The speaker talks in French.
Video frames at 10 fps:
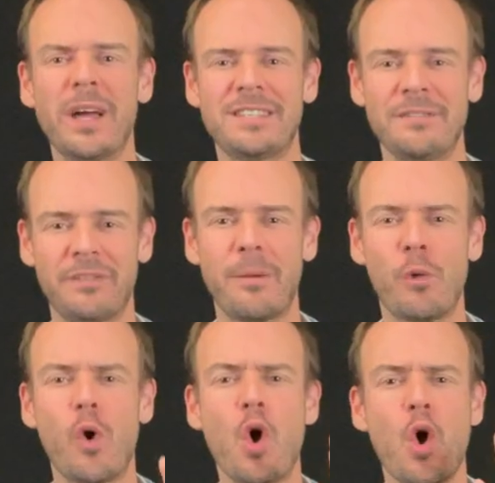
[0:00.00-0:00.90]
et c'est
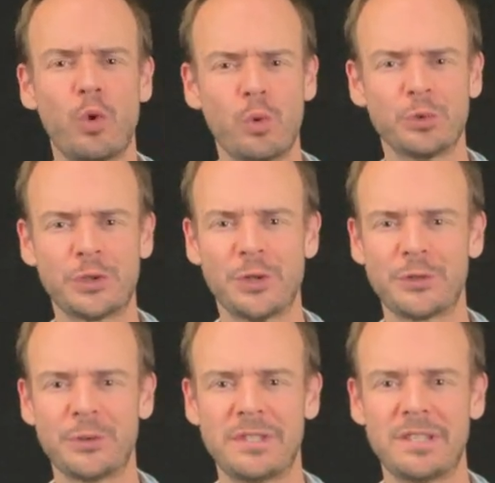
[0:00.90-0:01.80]
vraiment constant
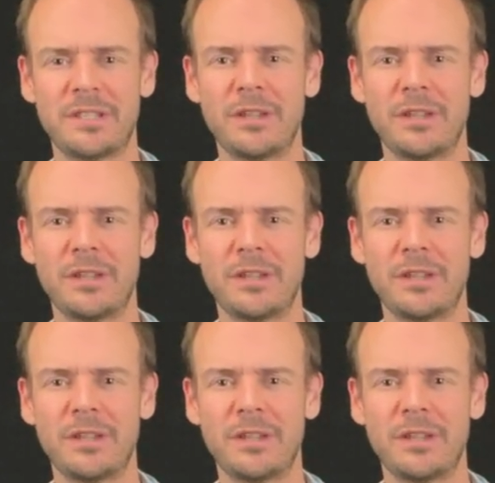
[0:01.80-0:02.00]
ce STZ.